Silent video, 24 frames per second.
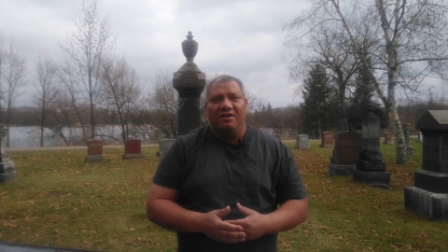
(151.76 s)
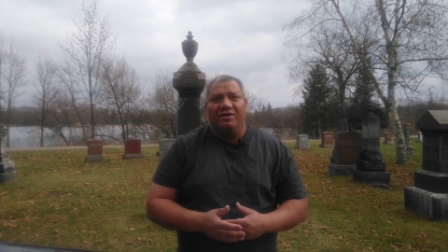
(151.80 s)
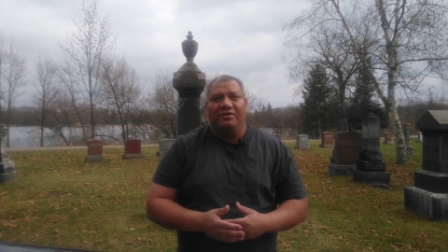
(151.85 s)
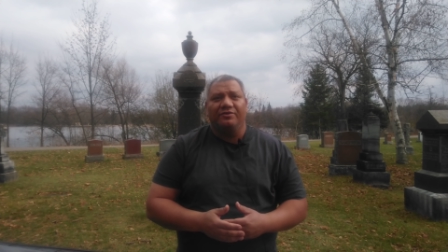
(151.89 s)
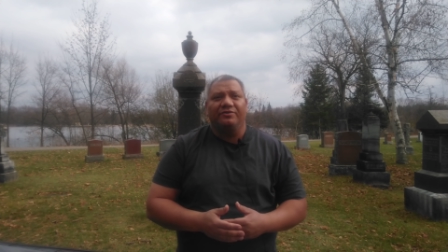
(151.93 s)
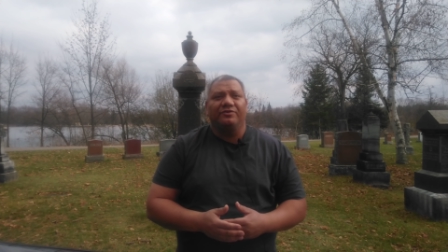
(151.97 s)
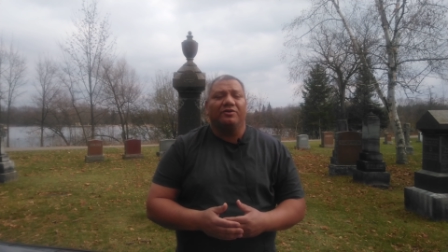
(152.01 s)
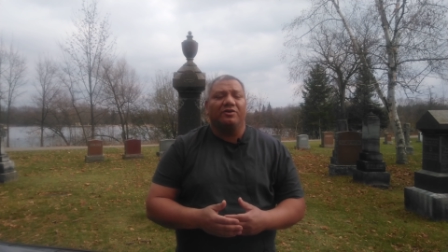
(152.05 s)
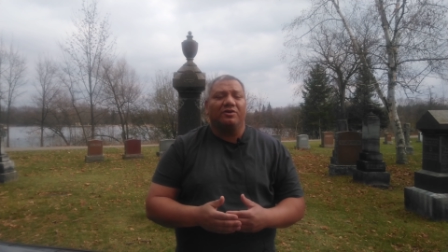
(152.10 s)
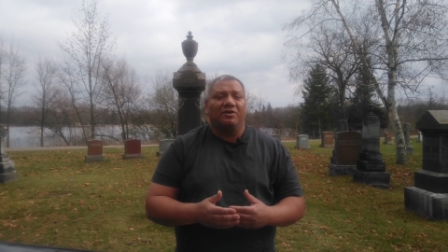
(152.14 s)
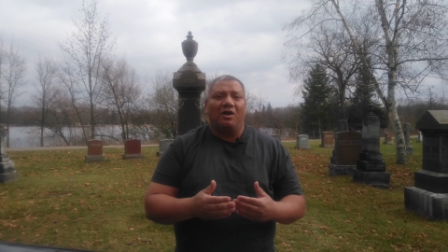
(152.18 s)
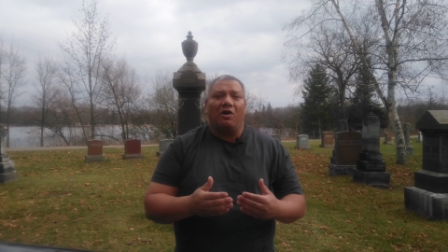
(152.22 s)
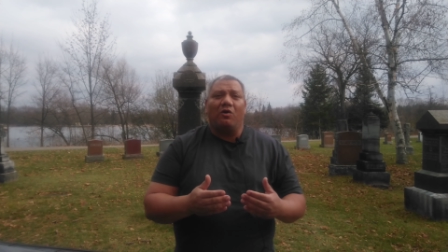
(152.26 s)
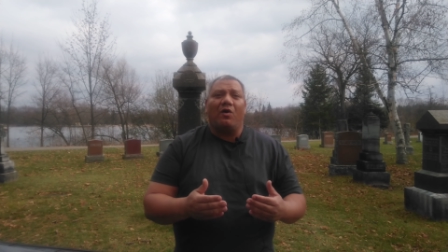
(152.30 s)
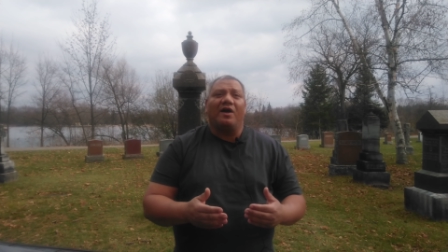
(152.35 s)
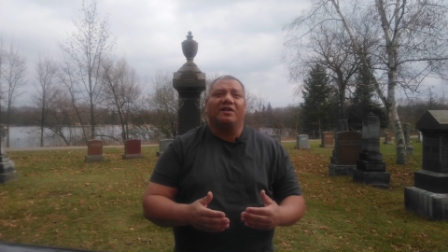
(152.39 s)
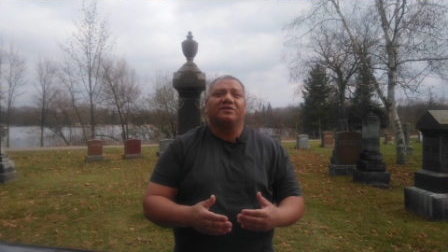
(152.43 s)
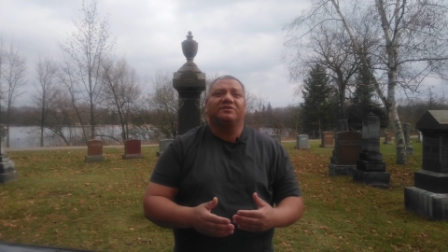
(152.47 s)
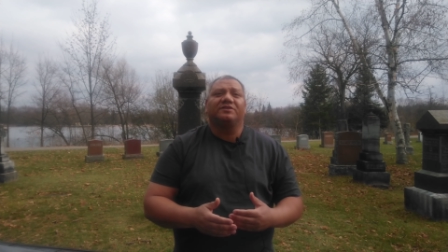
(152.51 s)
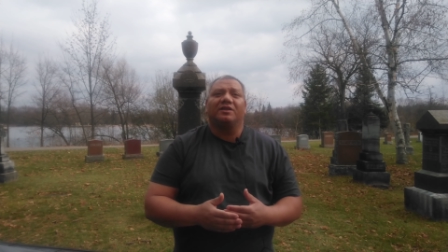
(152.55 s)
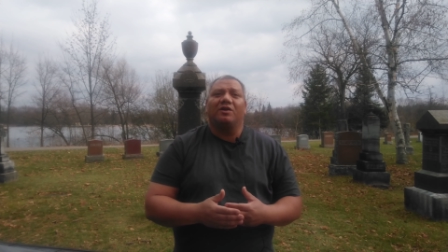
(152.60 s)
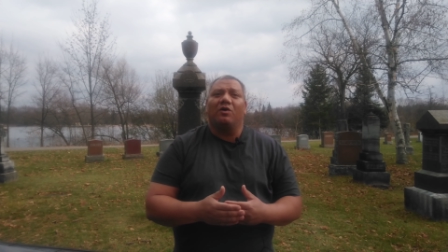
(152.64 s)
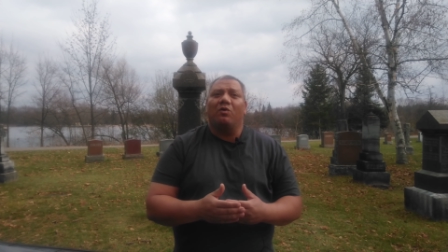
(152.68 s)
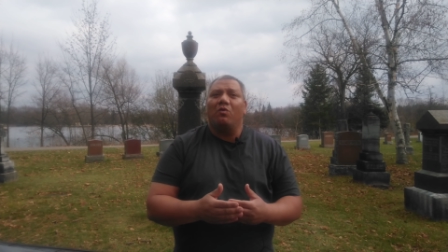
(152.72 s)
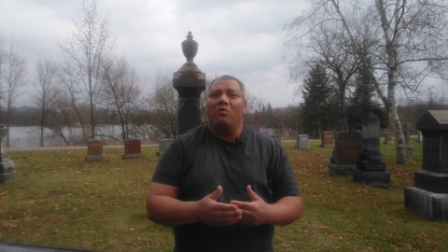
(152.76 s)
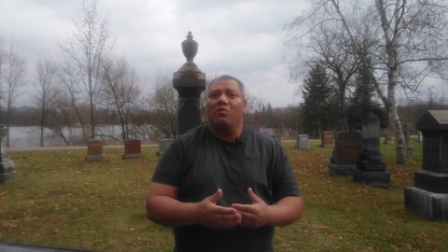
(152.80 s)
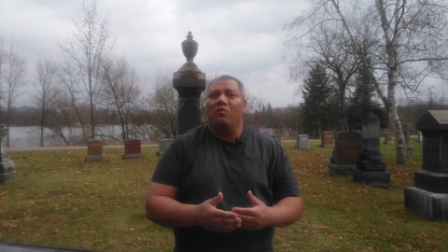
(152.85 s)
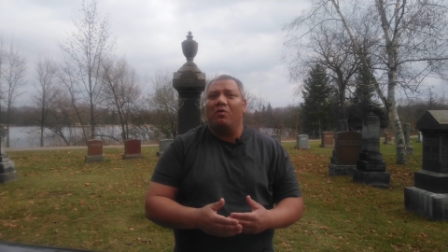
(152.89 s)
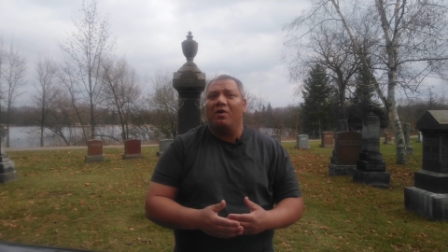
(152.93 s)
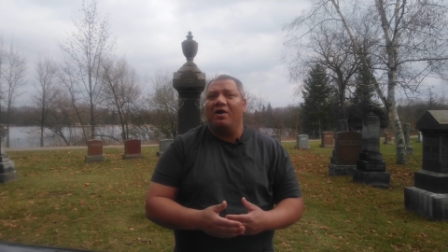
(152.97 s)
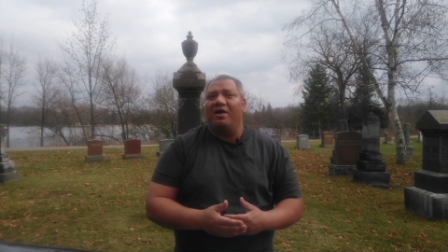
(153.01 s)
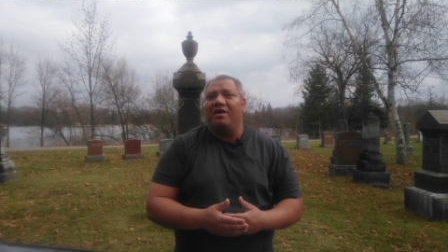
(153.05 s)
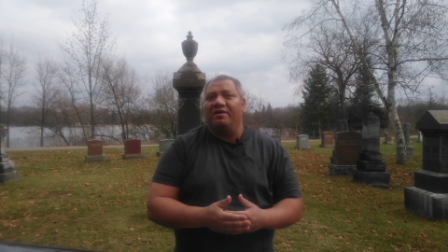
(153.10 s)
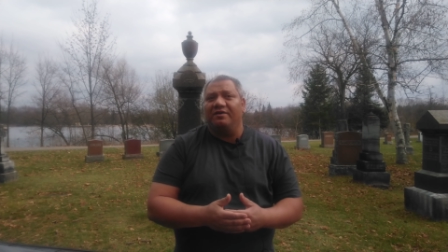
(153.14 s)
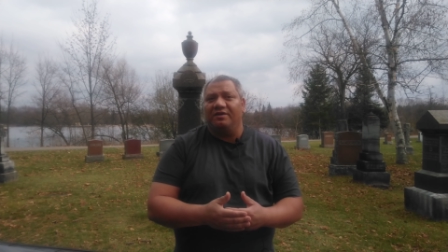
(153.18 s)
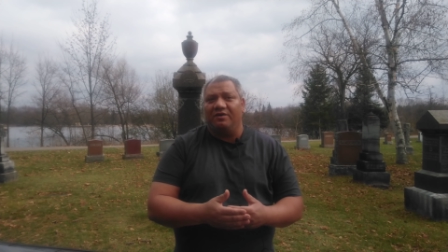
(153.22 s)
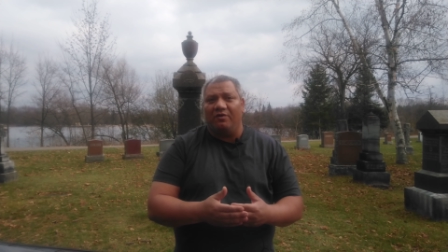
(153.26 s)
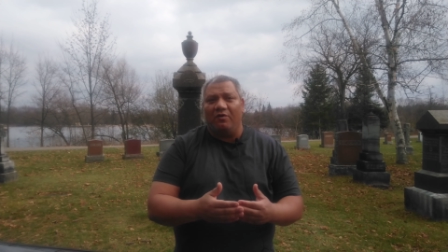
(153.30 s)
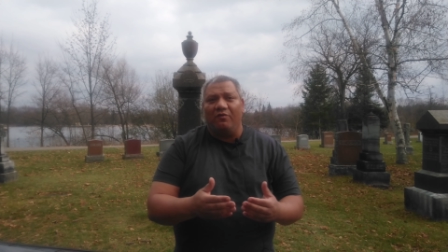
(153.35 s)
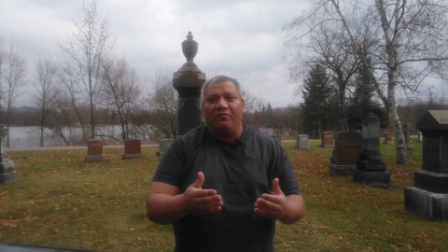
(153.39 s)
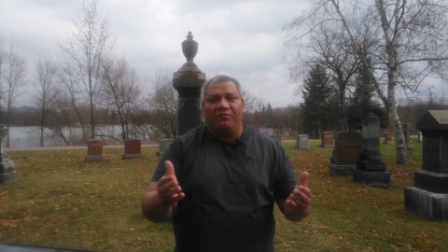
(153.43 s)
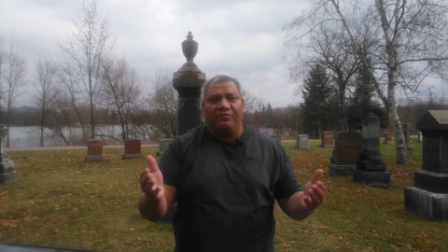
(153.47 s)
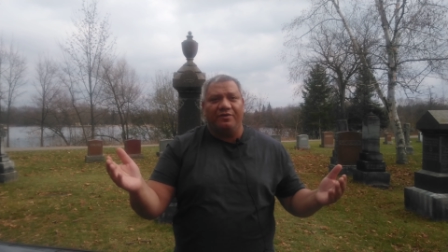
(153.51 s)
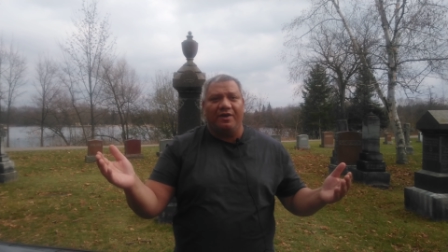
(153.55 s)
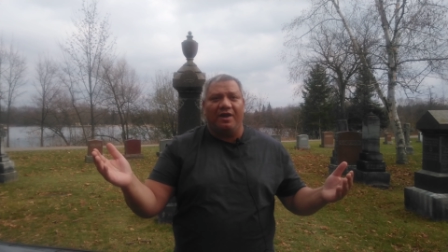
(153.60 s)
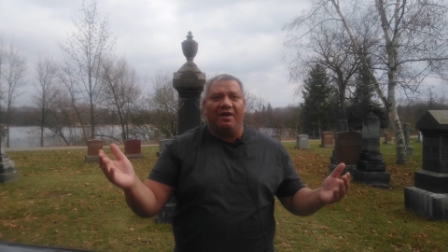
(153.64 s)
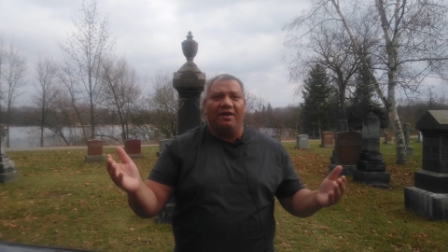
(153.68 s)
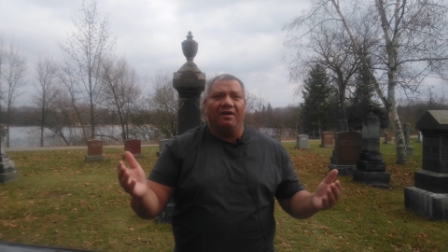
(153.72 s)
ان يخلقه حتى لو هو
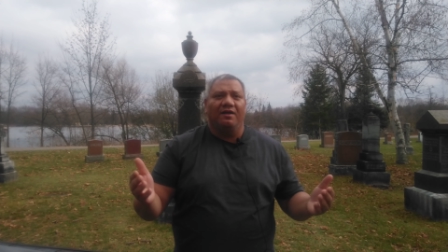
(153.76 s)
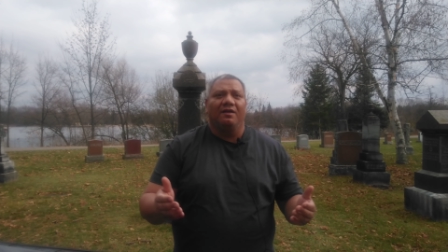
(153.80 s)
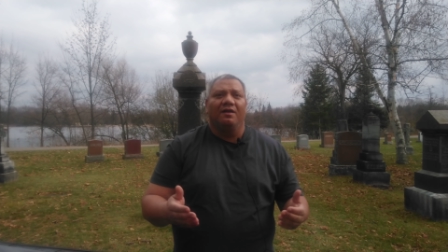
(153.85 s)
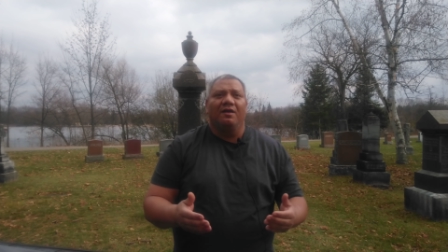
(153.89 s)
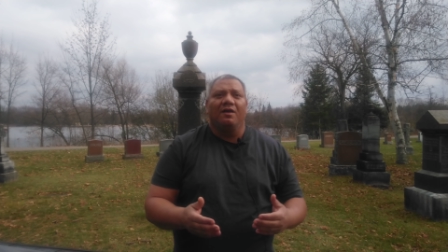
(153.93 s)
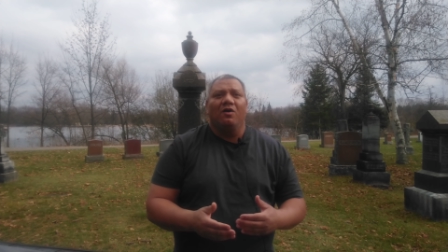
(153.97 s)
افنى